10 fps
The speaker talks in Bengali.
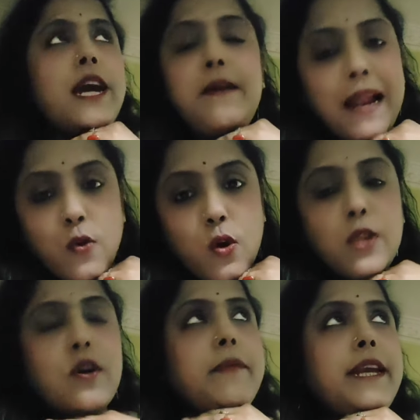এই মালগুলোকে
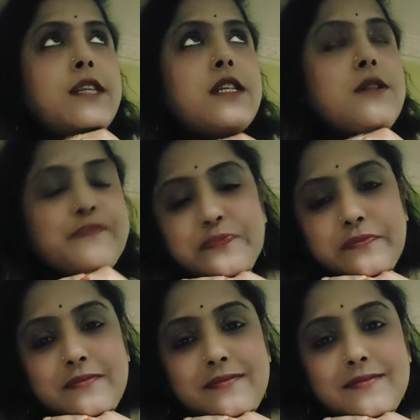ধরে বেরিয়েছিস
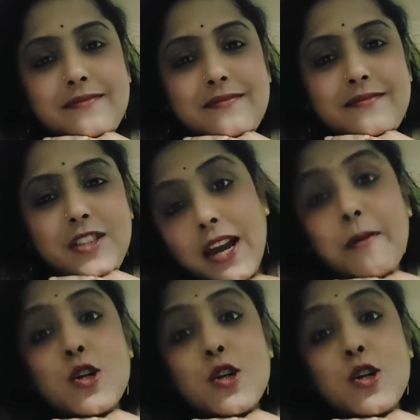সে আবার